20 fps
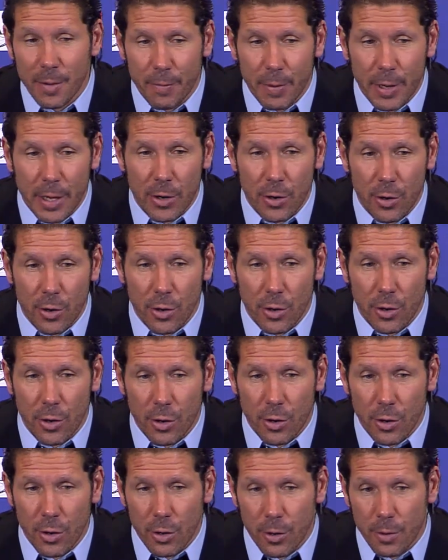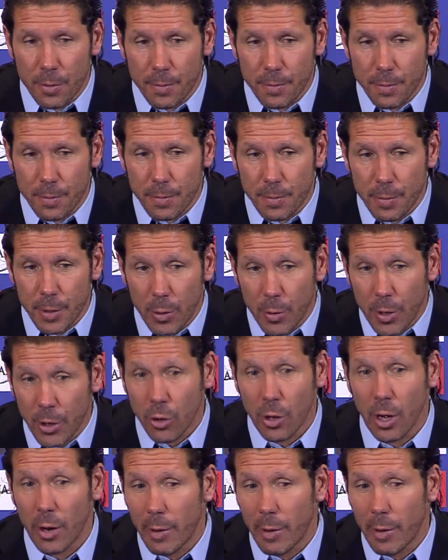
Pero, pero bueno,